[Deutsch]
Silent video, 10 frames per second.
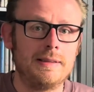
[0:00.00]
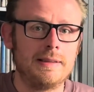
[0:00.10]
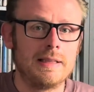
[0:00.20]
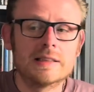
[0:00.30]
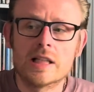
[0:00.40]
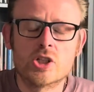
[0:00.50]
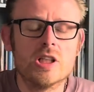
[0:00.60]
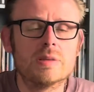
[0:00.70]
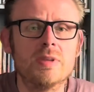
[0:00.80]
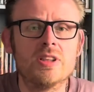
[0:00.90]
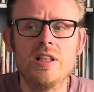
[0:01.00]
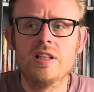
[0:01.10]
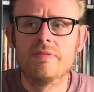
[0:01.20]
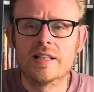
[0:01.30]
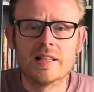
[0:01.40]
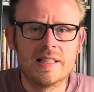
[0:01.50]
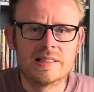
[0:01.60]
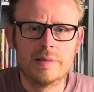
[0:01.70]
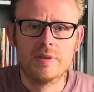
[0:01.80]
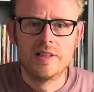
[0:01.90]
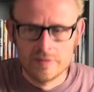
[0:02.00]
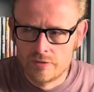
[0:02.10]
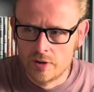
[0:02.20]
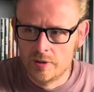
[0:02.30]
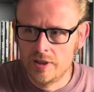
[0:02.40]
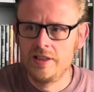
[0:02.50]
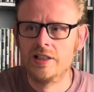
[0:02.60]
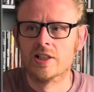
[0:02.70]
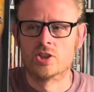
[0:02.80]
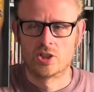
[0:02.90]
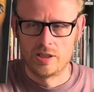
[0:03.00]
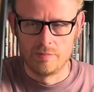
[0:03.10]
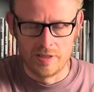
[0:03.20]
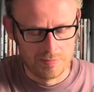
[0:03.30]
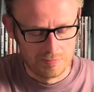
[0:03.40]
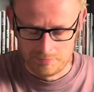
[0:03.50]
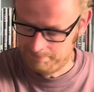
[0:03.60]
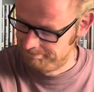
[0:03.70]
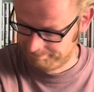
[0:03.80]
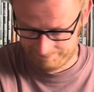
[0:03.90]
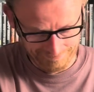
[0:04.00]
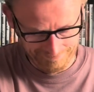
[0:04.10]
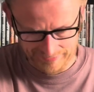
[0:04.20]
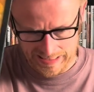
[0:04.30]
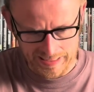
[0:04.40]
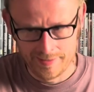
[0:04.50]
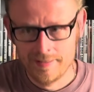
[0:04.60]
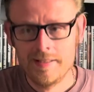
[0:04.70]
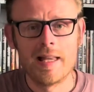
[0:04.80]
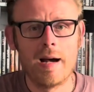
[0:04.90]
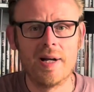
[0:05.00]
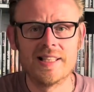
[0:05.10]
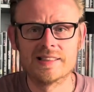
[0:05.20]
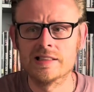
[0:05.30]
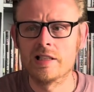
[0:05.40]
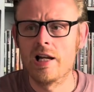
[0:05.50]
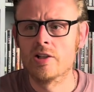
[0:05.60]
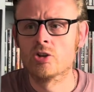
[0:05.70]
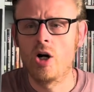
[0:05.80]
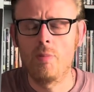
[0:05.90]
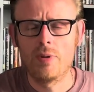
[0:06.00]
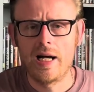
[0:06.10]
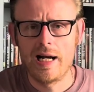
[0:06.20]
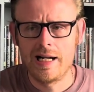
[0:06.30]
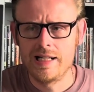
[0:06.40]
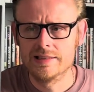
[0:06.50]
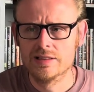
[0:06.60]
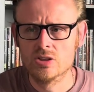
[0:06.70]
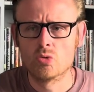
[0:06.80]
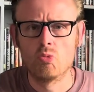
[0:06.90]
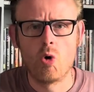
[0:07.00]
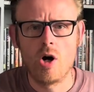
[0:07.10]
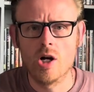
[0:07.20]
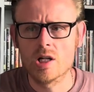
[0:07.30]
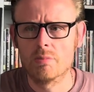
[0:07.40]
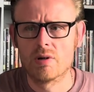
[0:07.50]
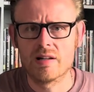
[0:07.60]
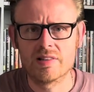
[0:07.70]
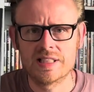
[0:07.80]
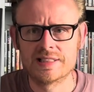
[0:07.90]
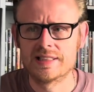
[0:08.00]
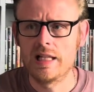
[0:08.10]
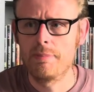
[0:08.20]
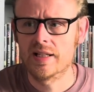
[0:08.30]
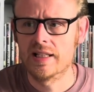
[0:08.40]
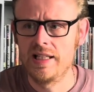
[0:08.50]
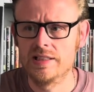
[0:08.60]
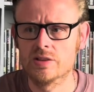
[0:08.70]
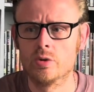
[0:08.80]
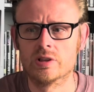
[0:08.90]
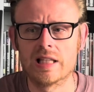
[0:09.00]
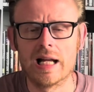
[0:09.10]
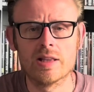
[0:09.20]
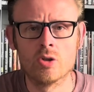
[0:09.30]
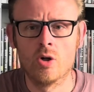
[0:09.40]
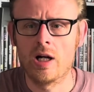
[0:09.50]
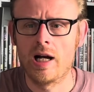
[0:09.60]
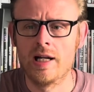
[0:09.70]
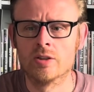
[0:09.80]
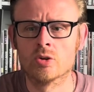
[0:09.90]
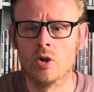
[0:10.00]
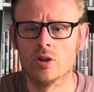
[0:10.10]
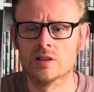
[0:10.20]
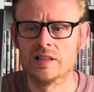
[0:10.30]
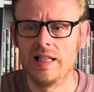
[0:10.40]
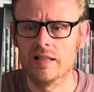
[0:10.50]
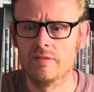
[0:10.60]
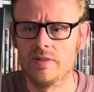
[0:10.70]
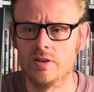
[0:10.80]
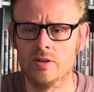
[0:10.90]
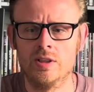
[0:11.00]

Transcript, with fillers: Jetzt erschießt mich nicht, was Led Zeppelin für Lieder geschrieben hat. Äh, aber es ist ein top erhaltenes Warner Brothers Snapper Case und dann noch ein Konzertvideo.